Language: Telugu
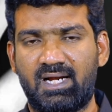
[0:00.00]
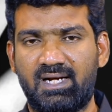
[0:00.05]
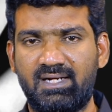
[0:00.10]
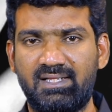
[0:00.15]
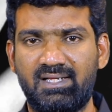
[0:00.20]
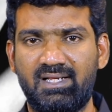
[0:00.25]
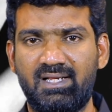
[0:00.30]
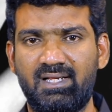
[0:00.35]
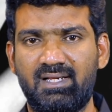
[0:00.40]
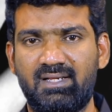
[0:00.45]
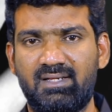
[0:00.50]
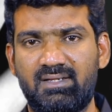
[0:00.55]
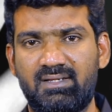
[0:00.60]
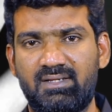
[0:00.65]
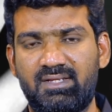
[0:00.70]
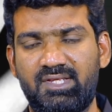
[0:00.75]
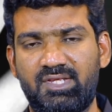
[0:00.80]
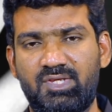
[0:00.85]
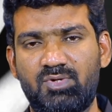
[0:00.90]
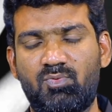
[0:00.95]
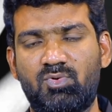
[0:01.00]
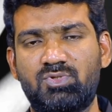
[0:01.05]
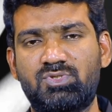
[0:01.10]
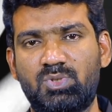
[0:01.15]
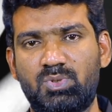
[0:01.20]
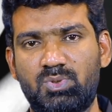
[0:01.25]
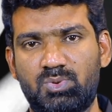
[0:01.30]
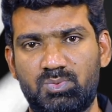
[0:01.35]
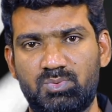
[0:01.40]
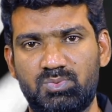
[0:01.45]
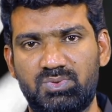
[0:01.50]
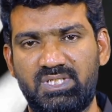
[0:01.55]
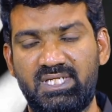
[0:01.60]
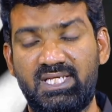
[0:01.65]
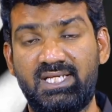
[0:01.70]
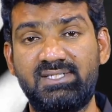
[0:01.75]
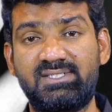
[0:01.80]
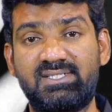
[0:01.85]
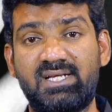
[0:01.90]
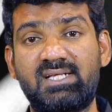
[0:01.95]
అంటే యువతులు
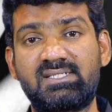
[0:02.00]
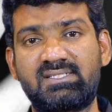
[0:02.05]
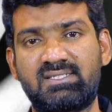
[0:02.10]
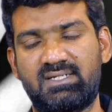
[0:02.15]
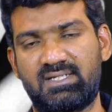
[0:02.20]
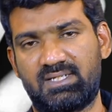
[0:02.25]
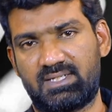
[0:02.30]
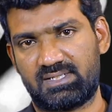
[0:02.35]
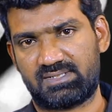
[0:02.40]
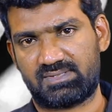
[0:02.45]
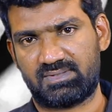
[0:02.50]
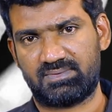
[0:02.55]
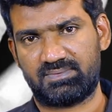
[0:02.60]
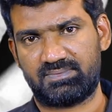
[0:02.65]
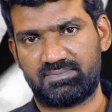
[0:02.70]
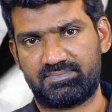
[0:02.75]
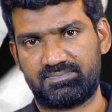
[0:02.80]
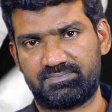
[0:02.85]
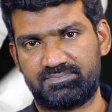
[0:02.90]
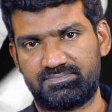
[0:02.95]
ఏం చేస్తున్నారు అసలు